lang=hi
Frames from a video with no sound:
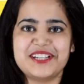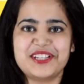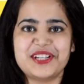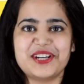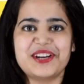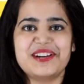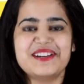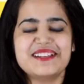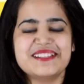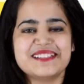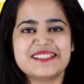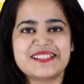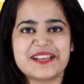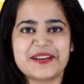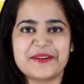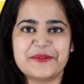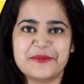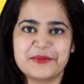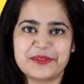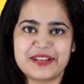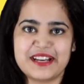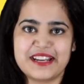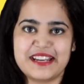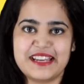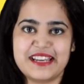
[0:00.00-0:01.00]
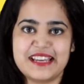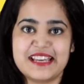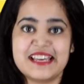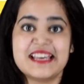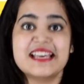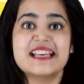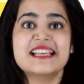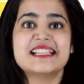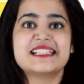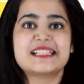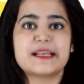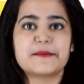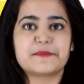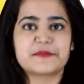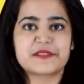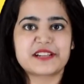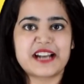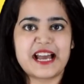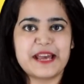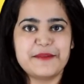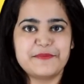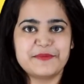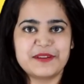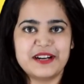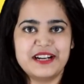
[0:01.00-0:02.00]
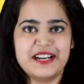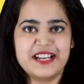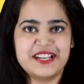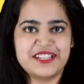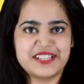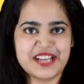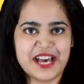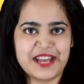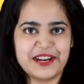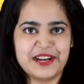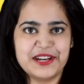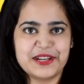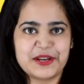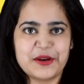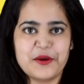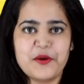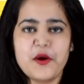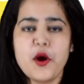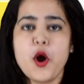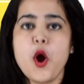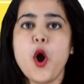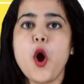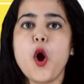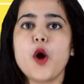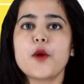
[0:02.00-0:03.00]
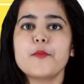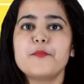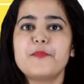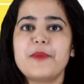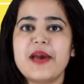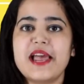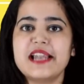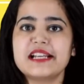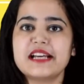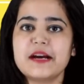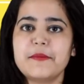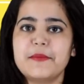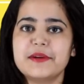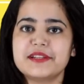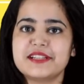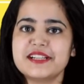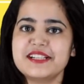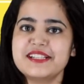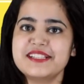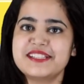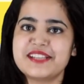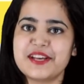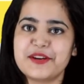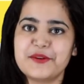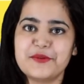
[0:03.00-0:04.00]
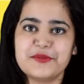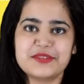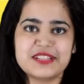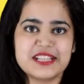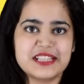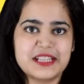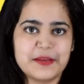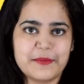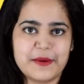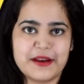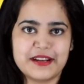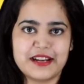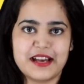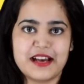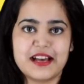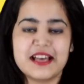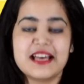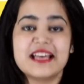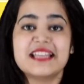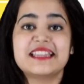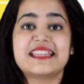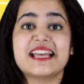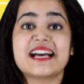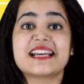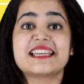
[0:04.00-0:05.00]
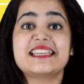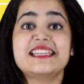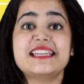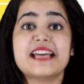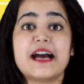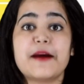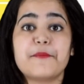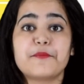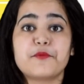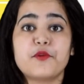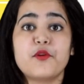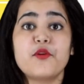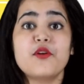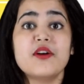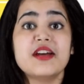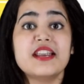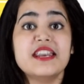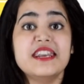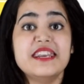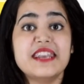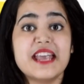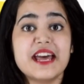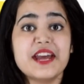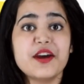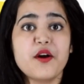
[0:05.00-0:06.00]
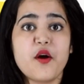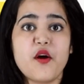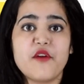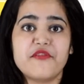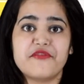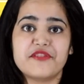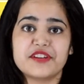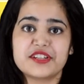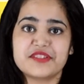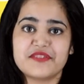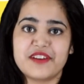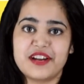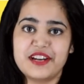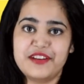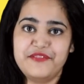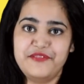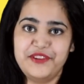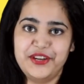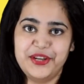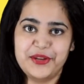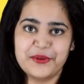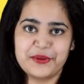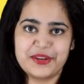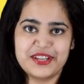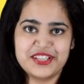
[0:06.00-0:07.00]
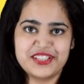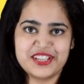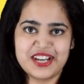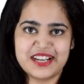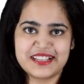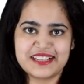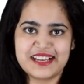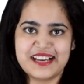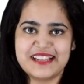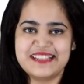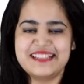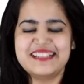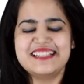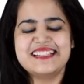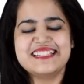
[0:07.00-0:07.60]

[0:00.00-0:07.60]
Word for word: शेयर जरूर करें सब्सक्राइब कर ले चैनल को और बेल का बटन जरूर से दबाना ताकि आपको नए ऑफर्स वाले वीडियो की जानकारी